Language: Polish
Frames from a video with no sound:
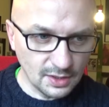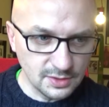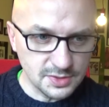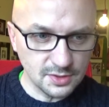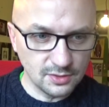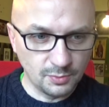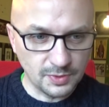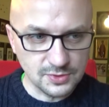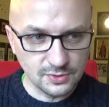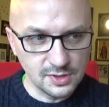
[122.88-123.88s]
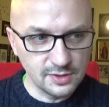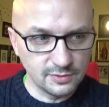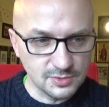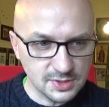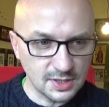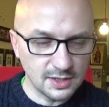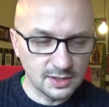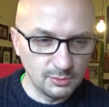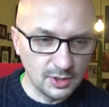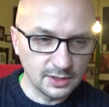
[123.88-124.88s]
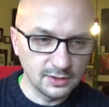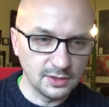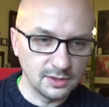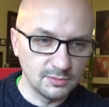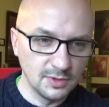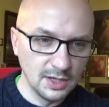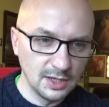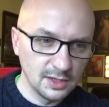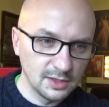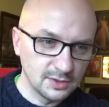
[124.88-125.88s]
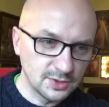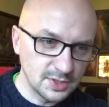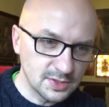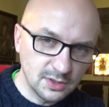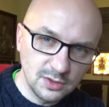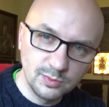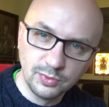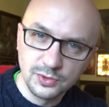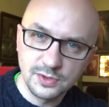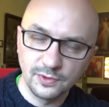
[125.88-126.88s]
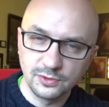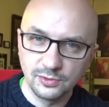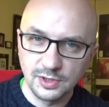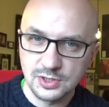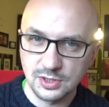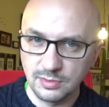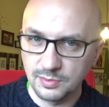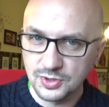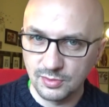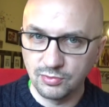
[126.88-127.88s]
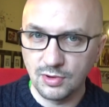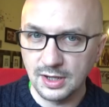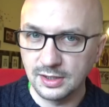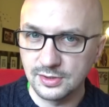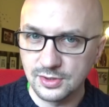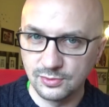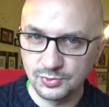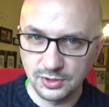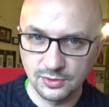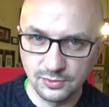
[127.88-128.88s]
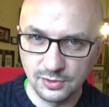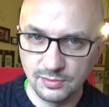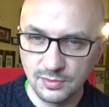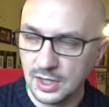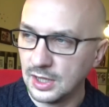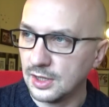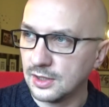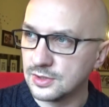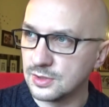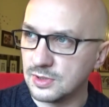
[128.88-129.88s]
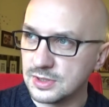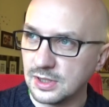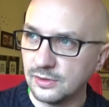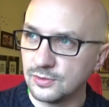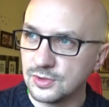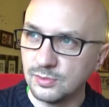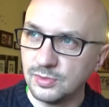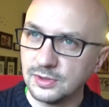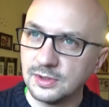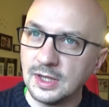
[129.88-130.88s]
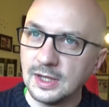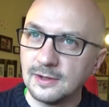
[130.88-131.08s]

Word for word: jest opatrzone, nie wiem, strachem, lękiem, że jest jakieś bóstwo, które trzeba przebłagać, przed którym trzeba stanąć, żeby